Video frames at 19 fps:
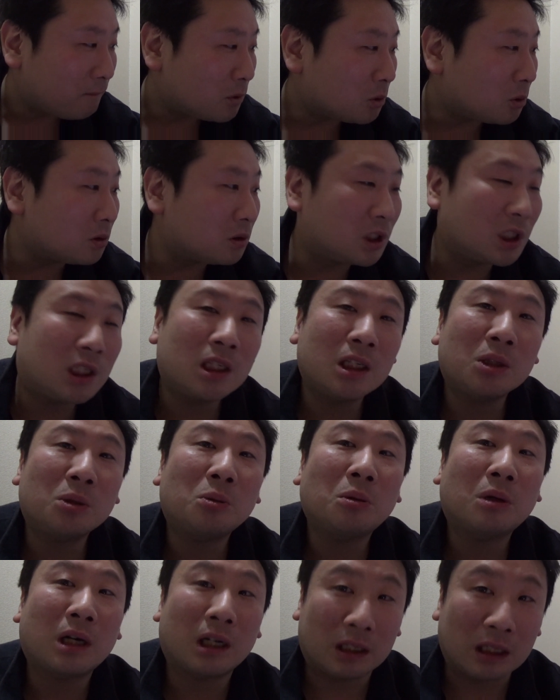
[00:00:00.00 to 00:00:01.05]
これ地震
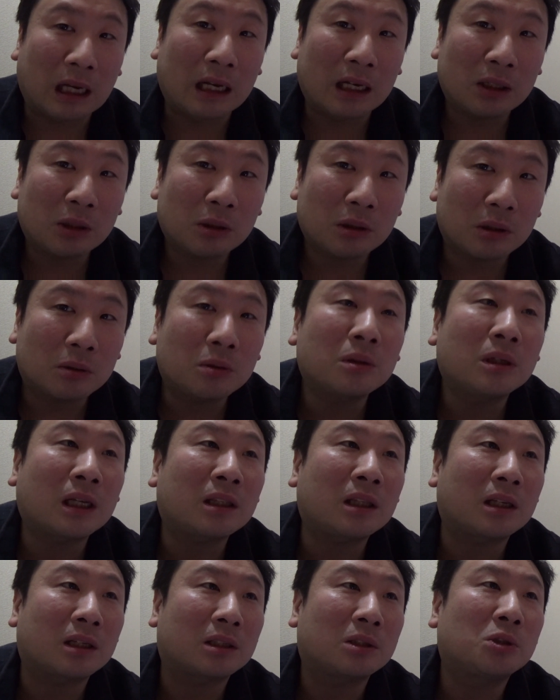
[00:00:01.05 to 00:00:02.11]
とかねだっ
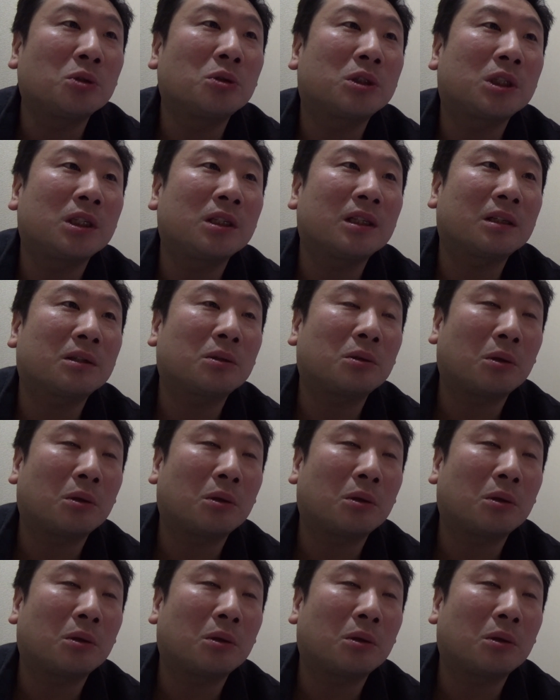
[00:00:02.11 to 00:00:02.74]
たら中心